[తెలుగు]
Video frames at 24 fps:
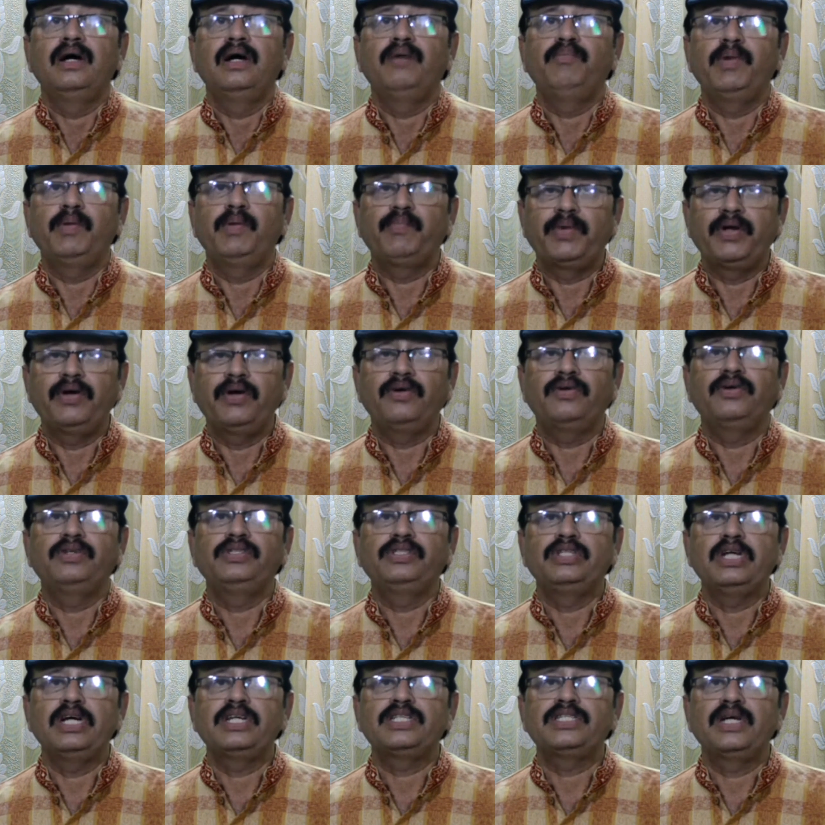మేము ప్రయోగం
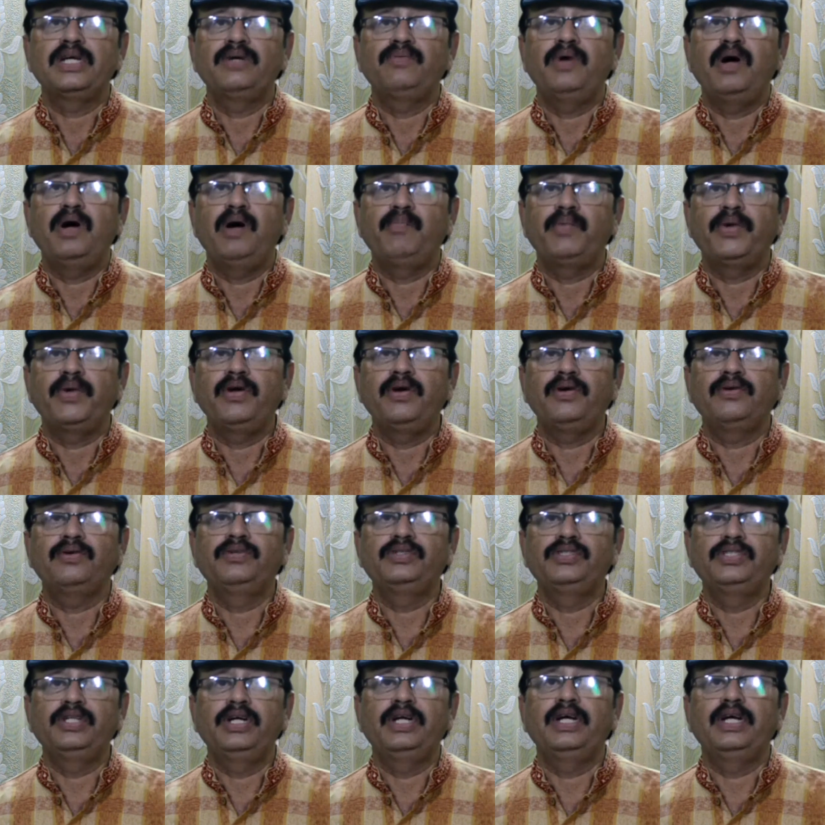చేస్తాము ఆ ప్రయోగం
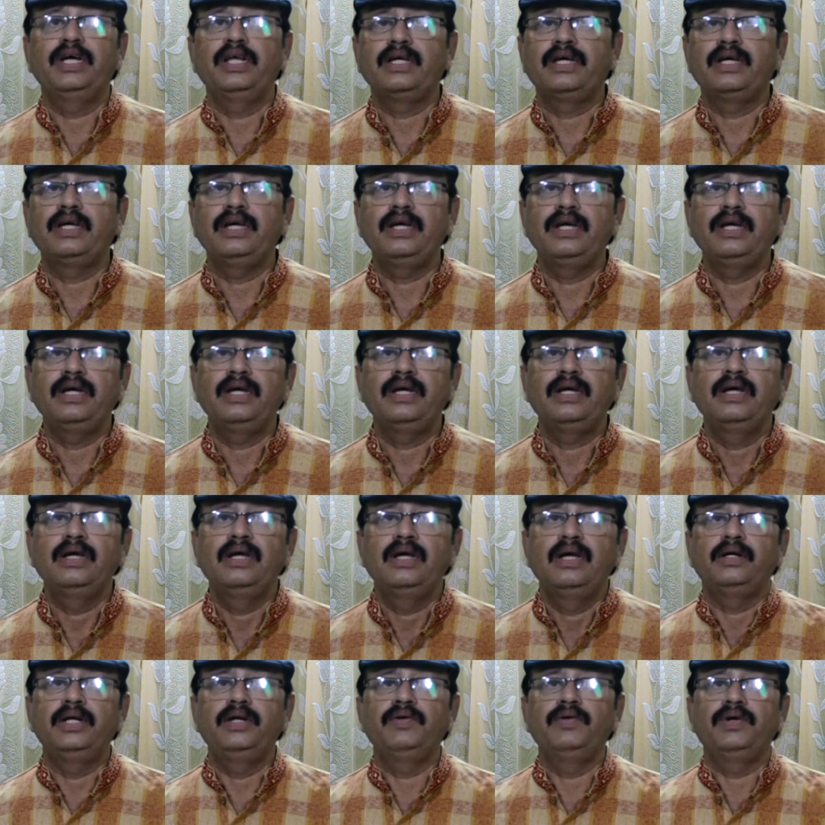చేయడానికి
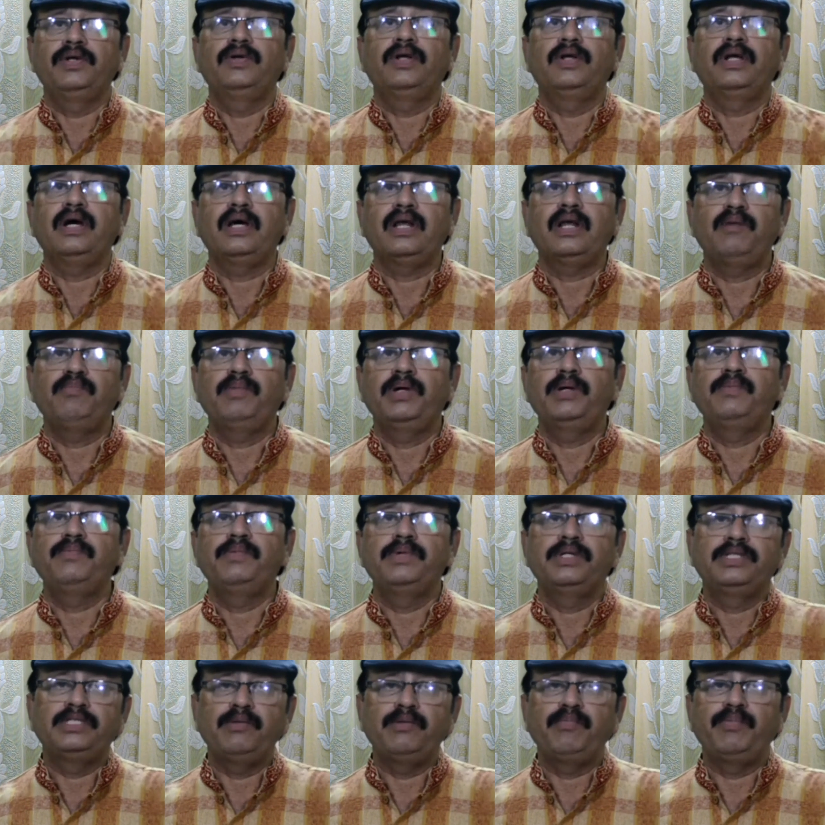ఇండివిజువల్గా
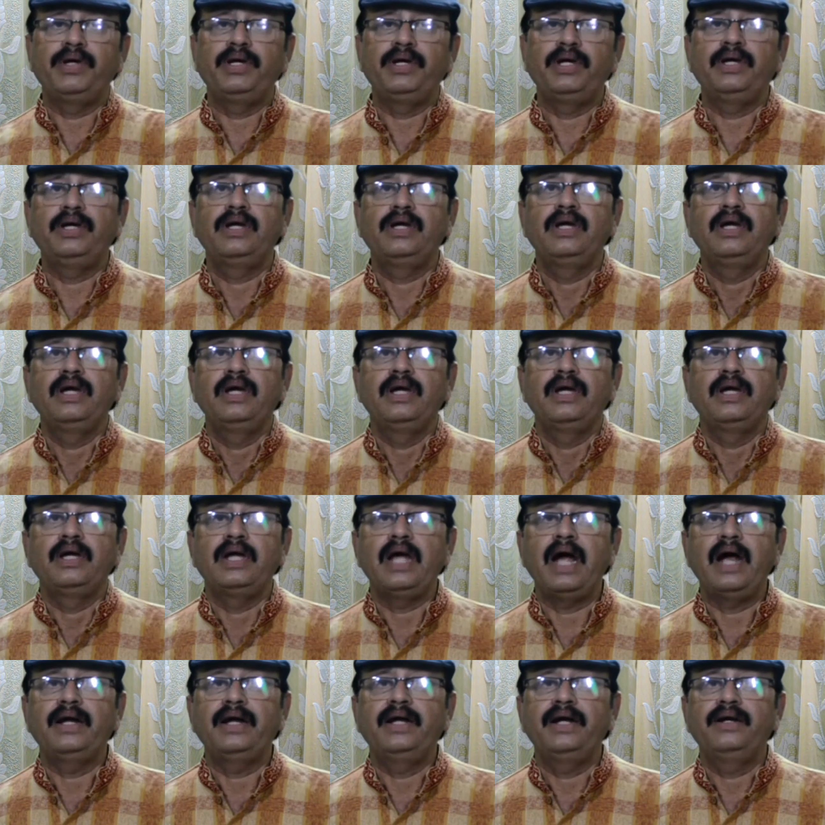రమ్మని చెప్పి
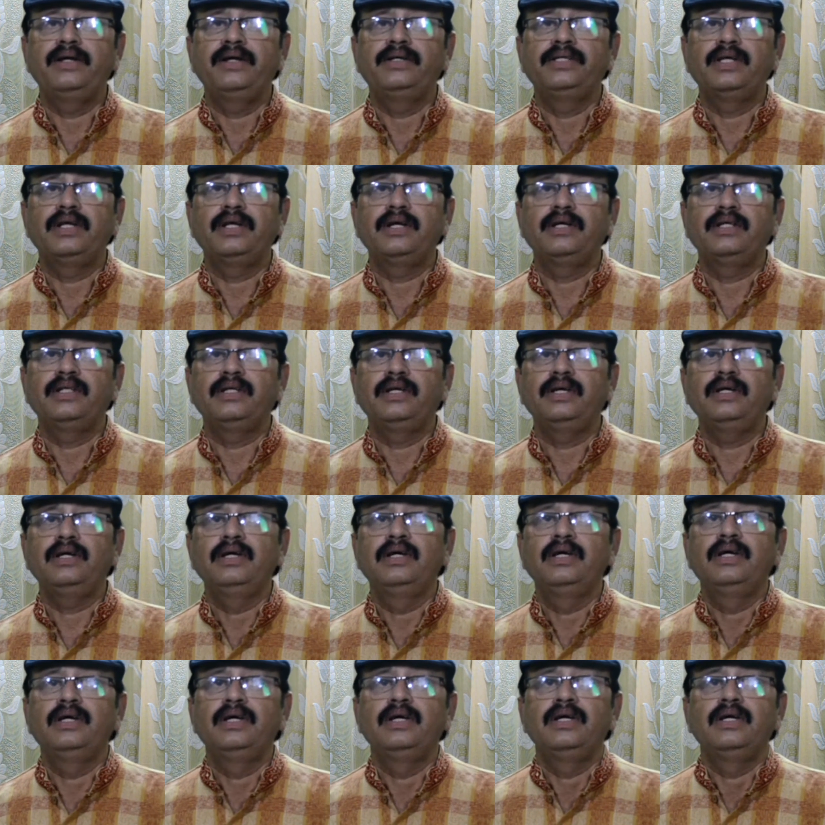యాడ్ వేయడం జరిగింది
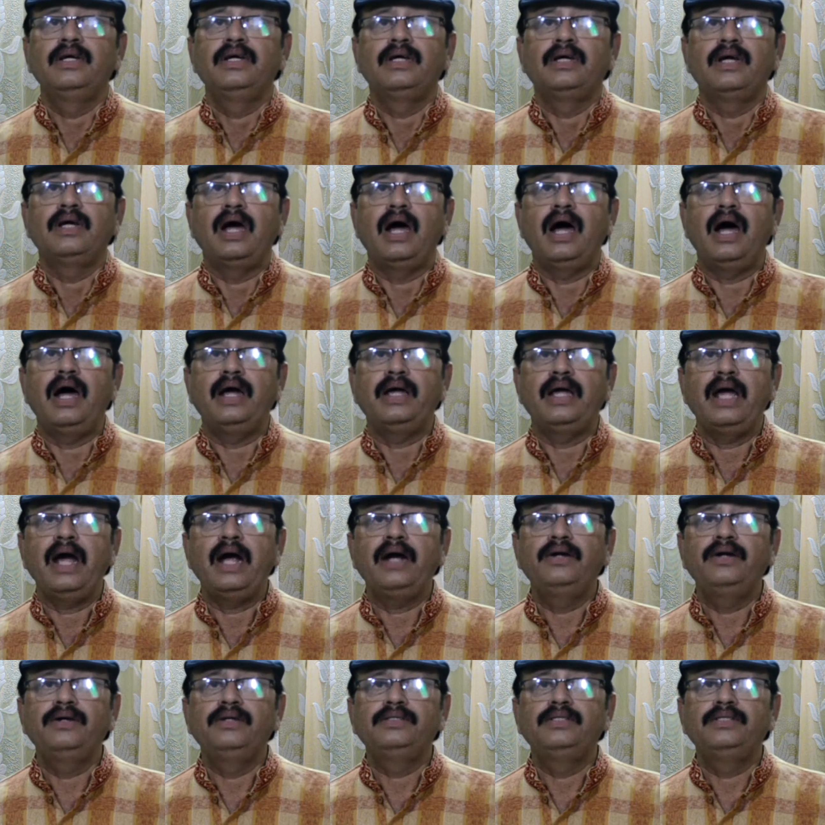ఆ
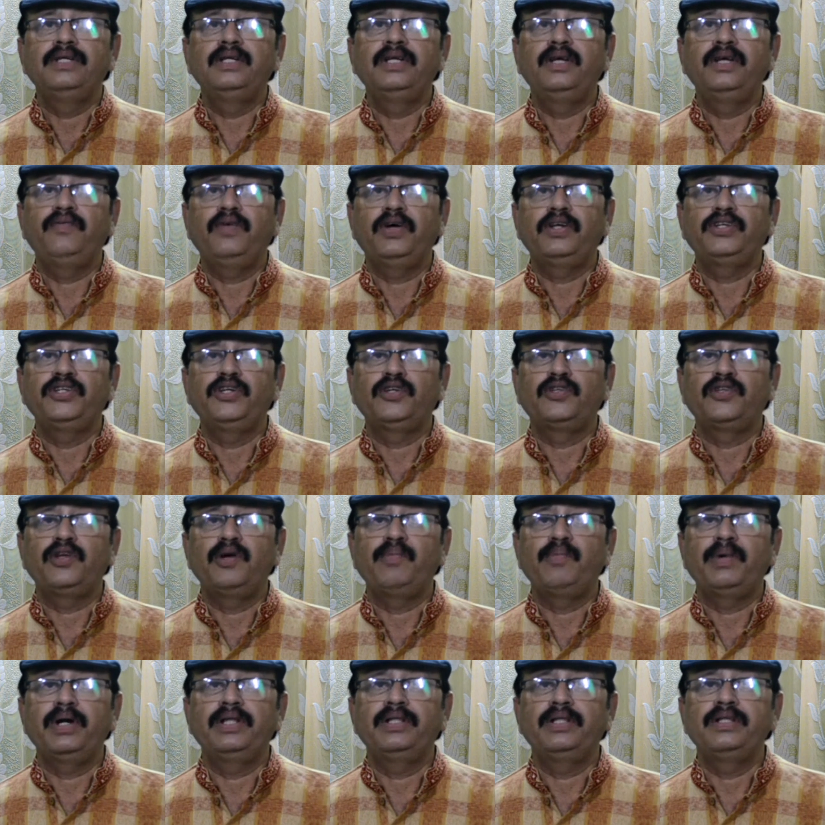యాడ్ జెన్నిఫర్ చేతిలో
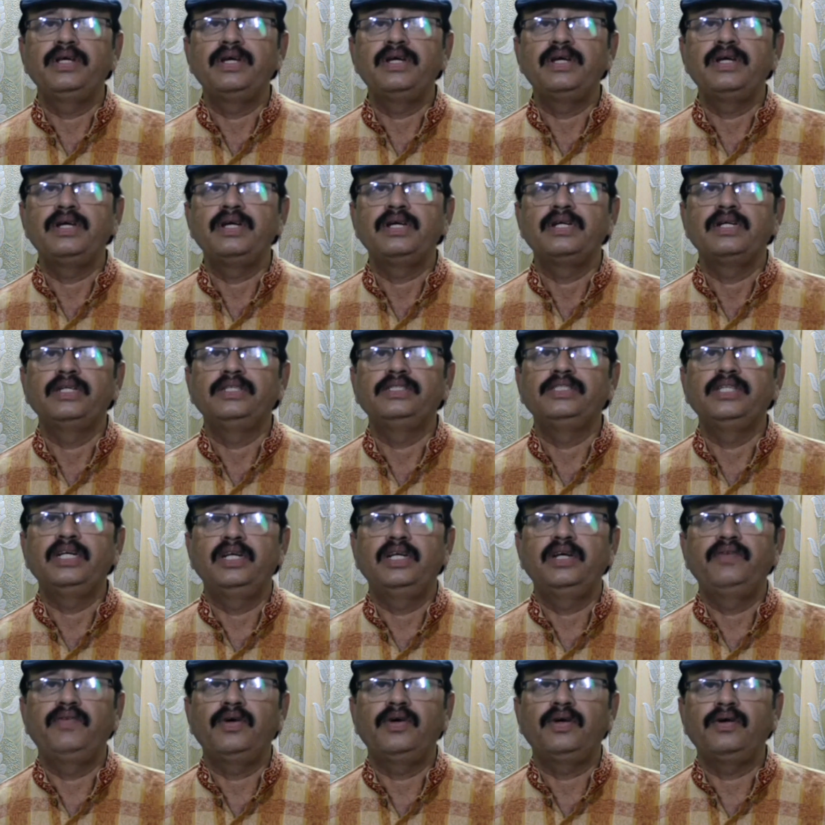పడింది
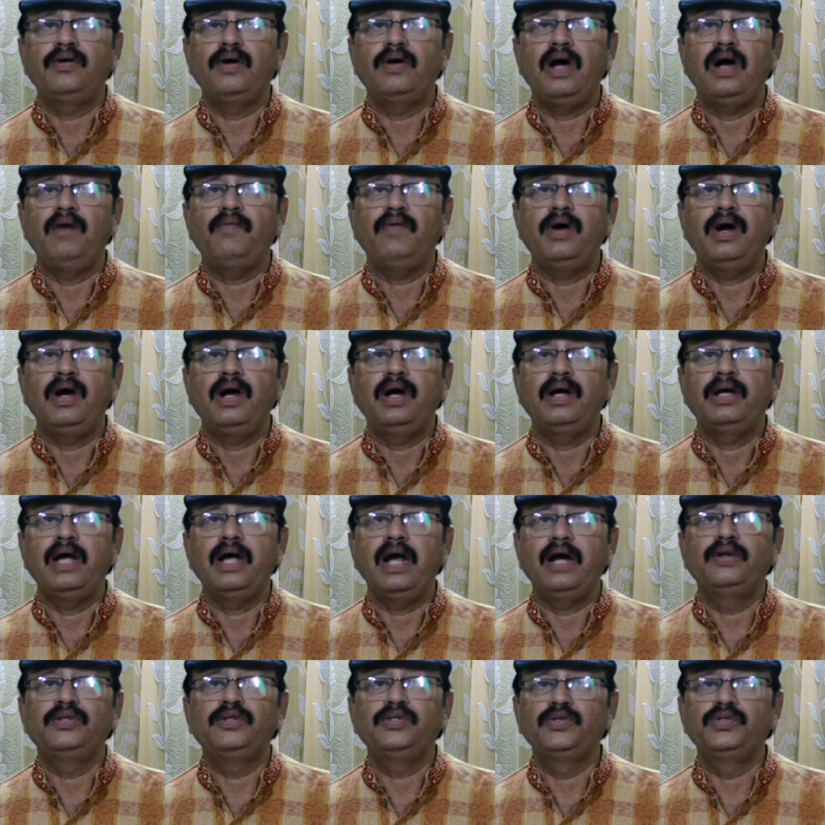జెన్నిఫర్ ఆ
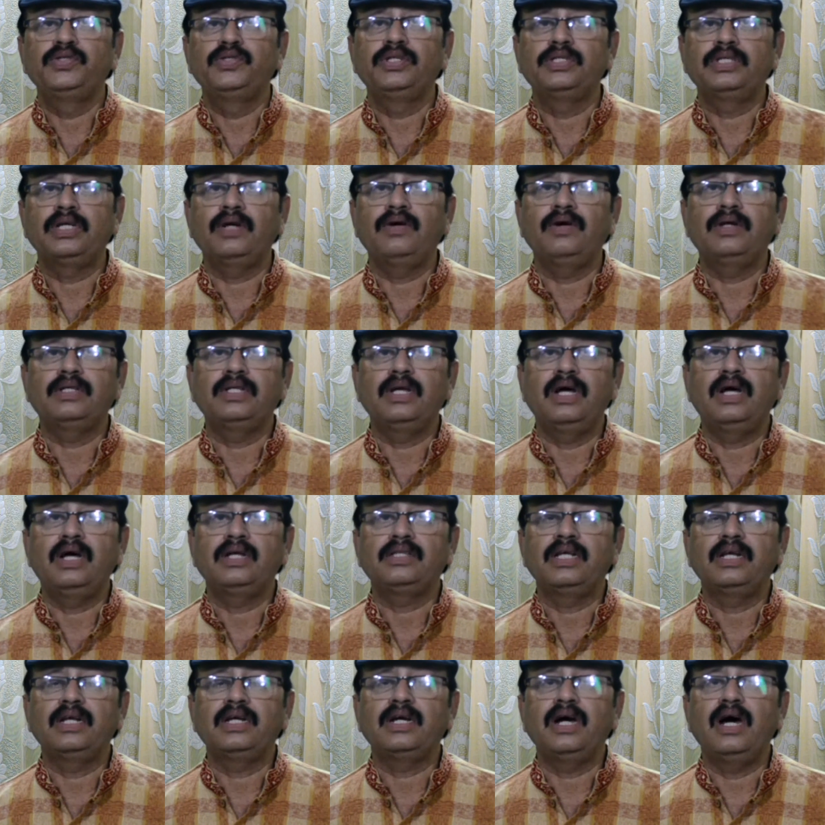యాడ్ చూసిన తర్వాత
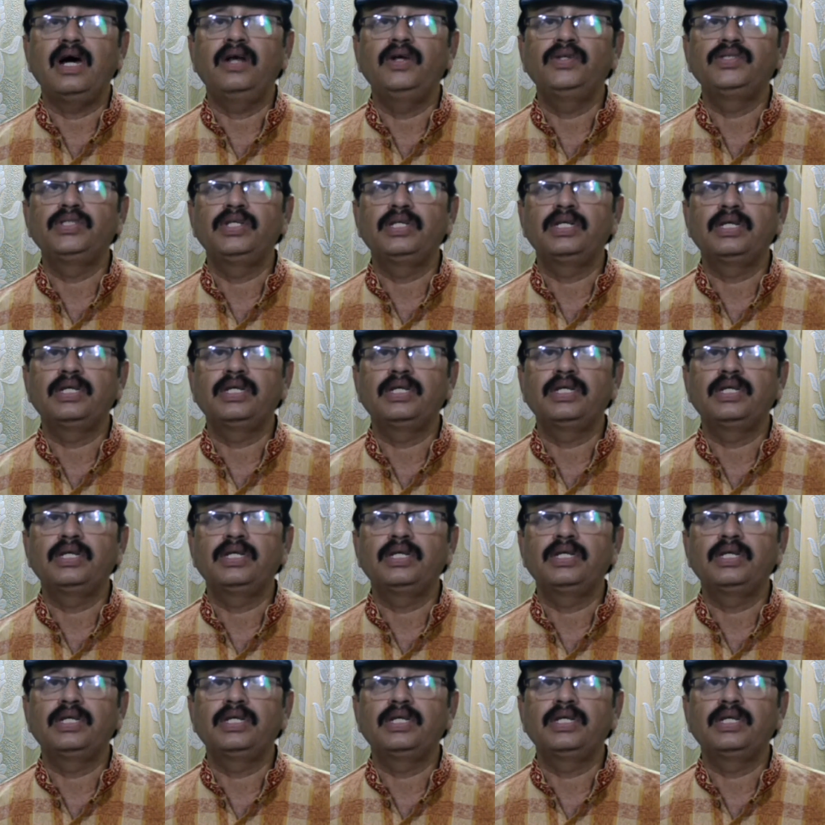తనకు ఆలోచన